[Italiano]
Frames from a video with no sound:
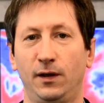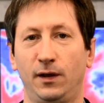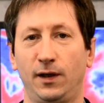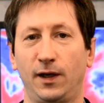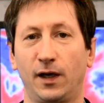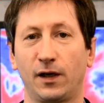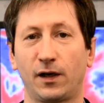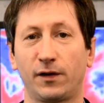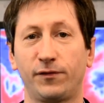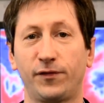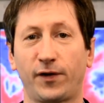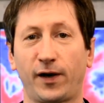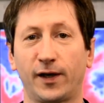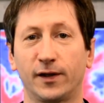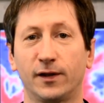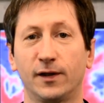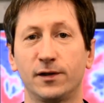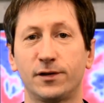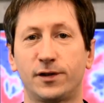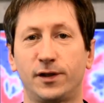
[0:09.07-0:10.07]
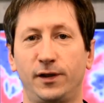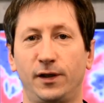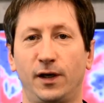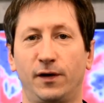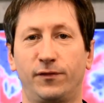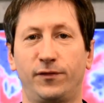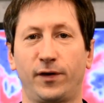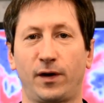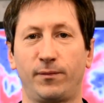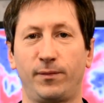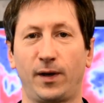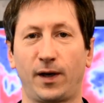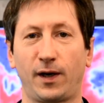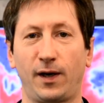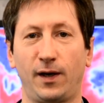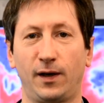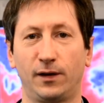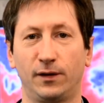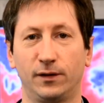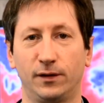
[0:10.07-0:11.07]
L'aria fredda si
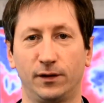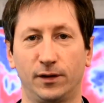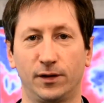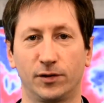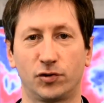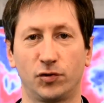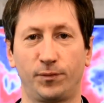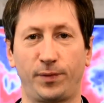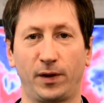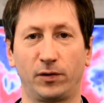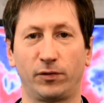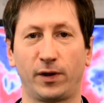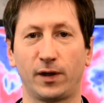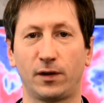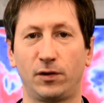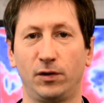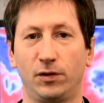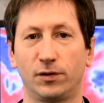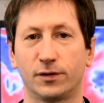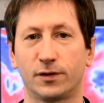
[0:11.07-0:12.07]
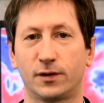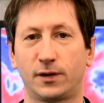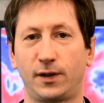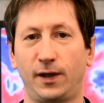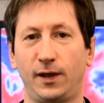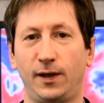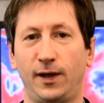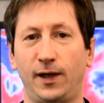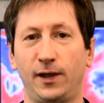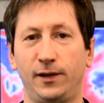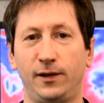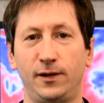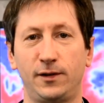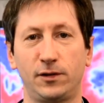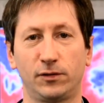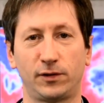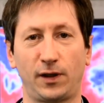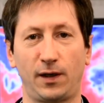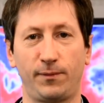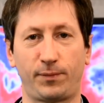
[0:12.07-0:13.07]
affermerà eh, su pianura e costa
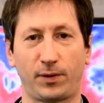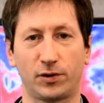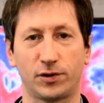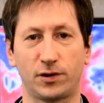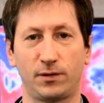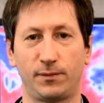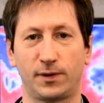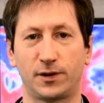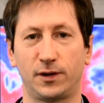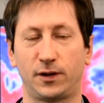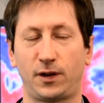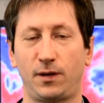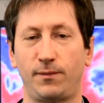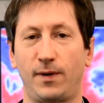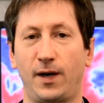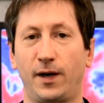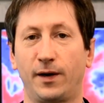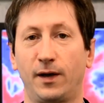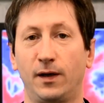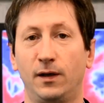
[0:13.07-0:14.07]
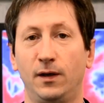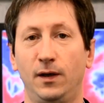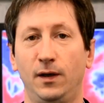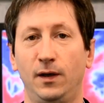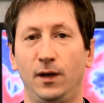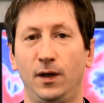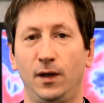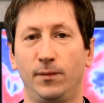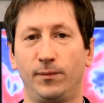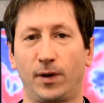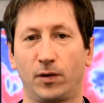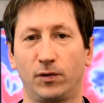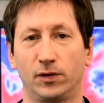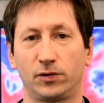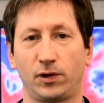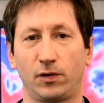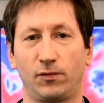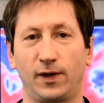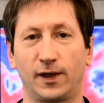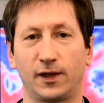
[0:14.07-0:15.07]
all'inizio della prossima settimana. Per
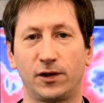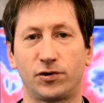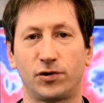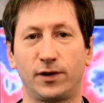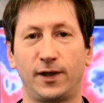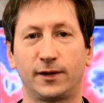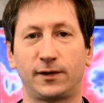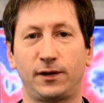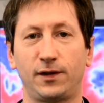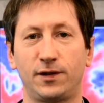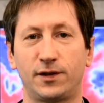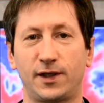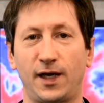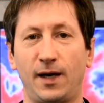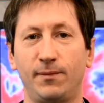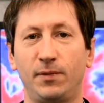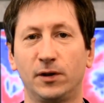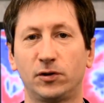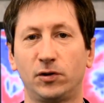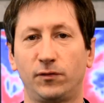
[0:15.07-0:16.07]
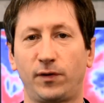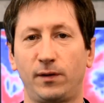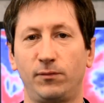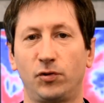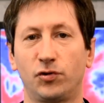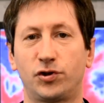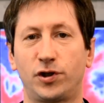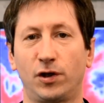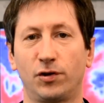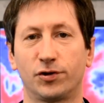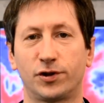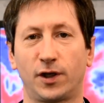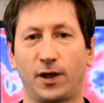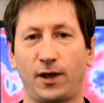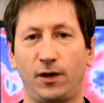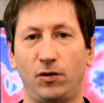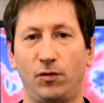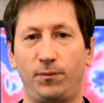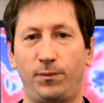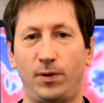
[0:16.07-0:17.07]
quanto riguarda la giornata di sabato avremo cielo
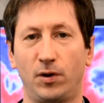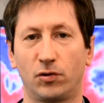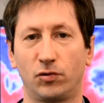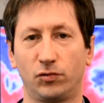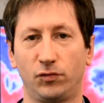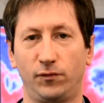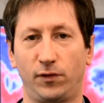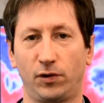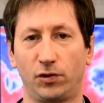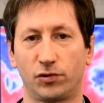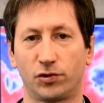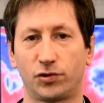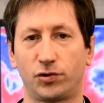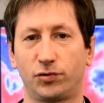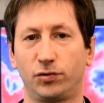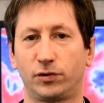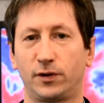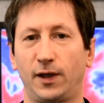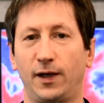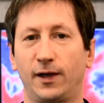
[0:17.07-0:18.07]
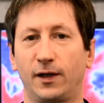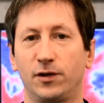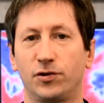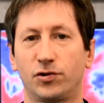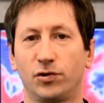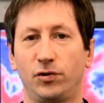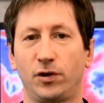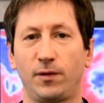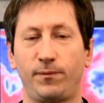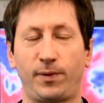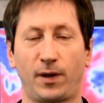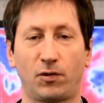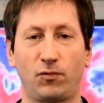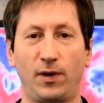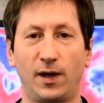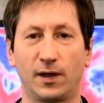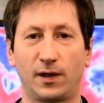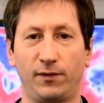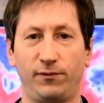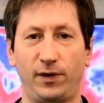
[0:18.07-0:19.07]
sereno poco nuvoloso su tutta la regione per
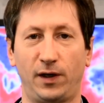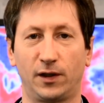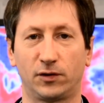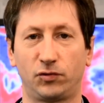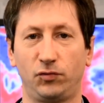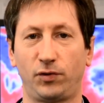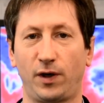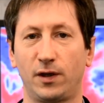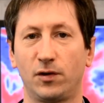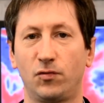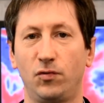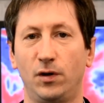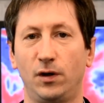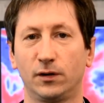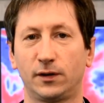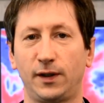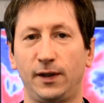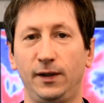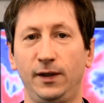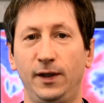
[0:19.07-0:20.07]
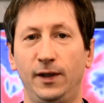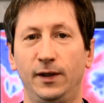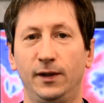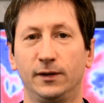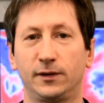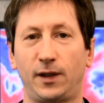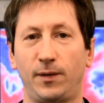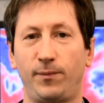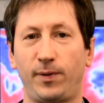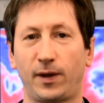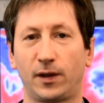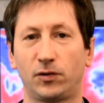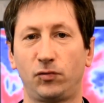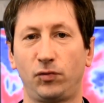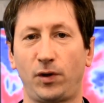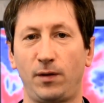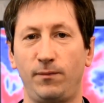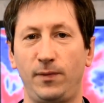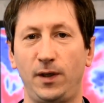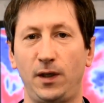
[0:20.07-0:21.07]
qualche velatura in quota,
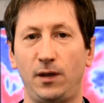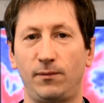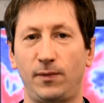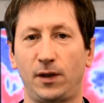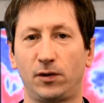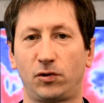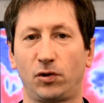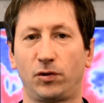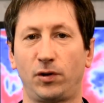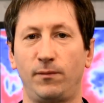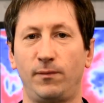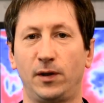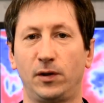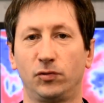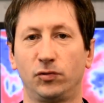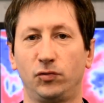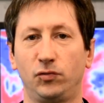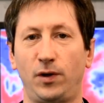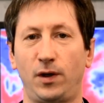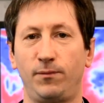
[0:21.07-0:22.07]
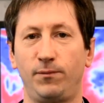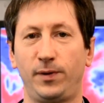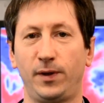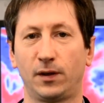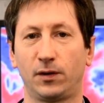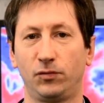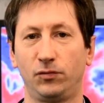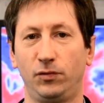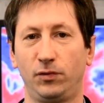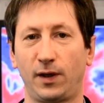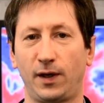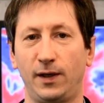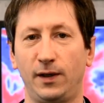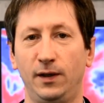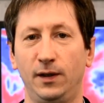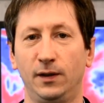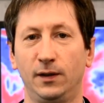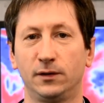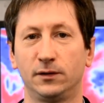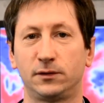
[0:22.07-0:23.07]
temperature minime intorno ai meno 2 in
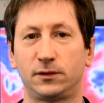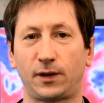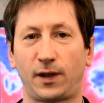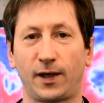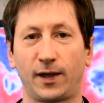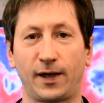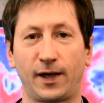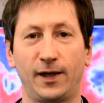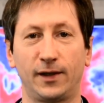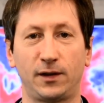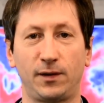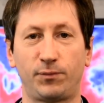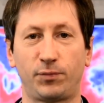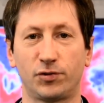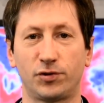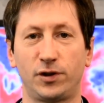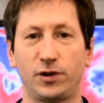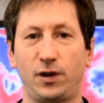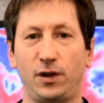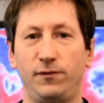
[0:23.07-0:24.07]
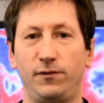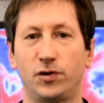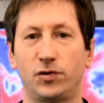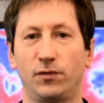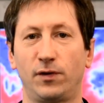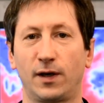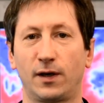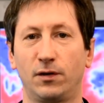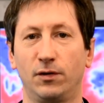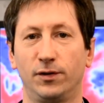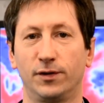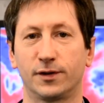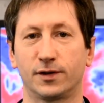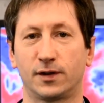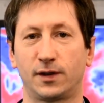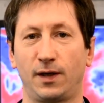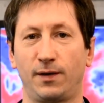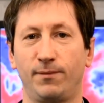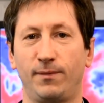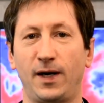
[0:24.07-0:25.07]
pianura 3 gradi positivi sulla
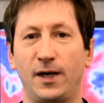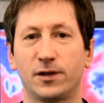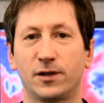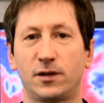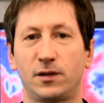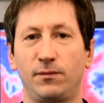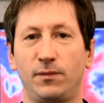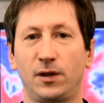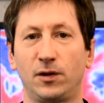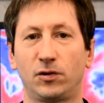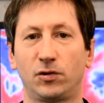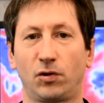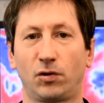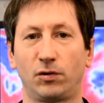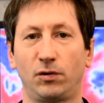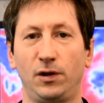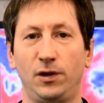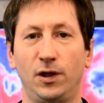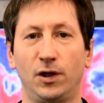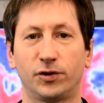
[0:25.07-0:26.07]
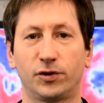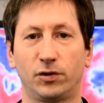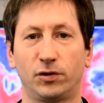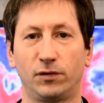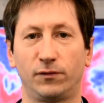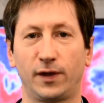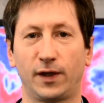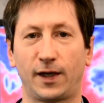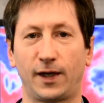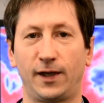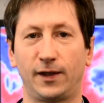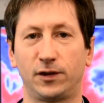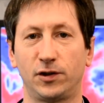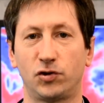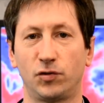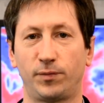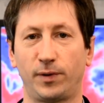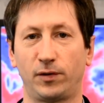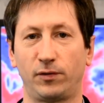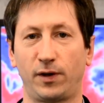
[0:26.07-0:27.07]
costa, massime intorno agli 8-9 gradi
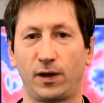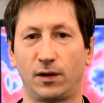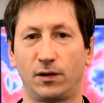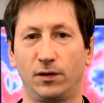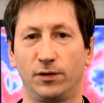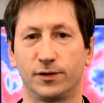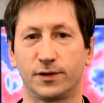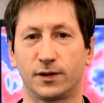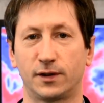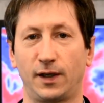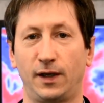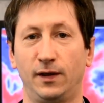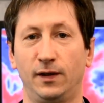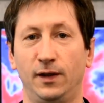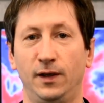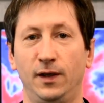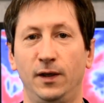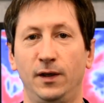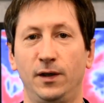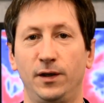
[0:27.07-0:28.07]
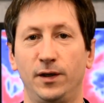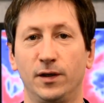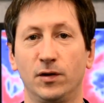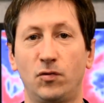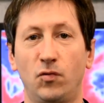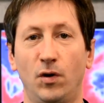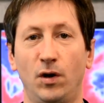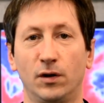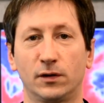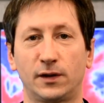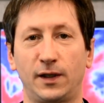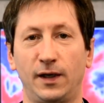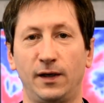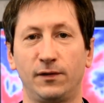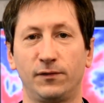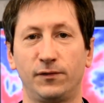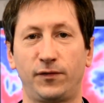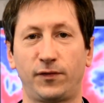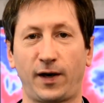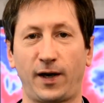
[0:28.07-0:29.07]
su pianura e costa. In
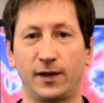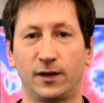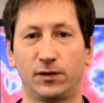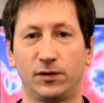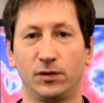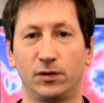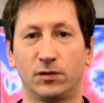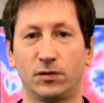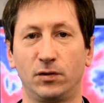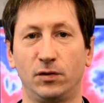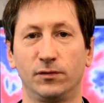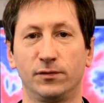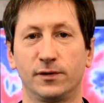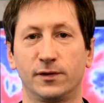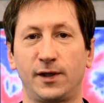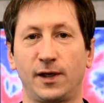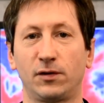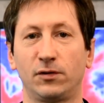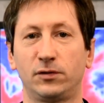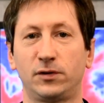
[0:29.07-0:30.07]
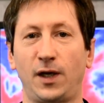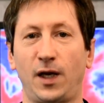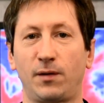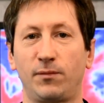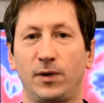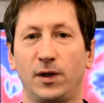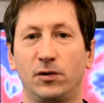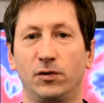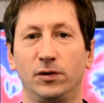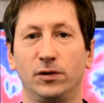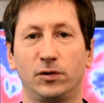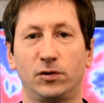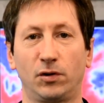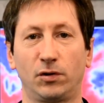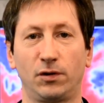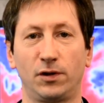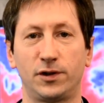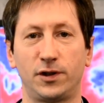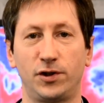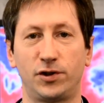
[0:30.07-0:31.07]
quota freddo con zero termico
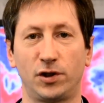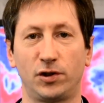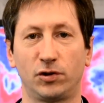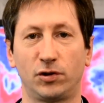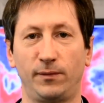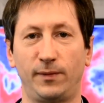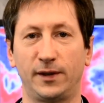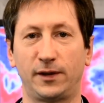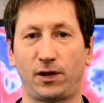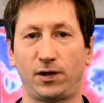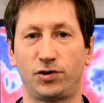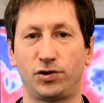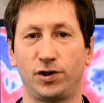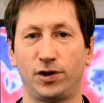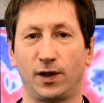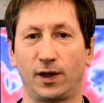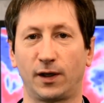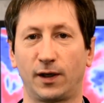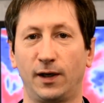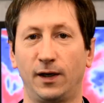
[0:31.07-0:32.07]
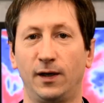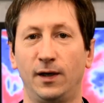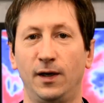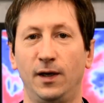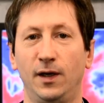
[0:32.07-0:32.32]
intorno ai 600 metri circa.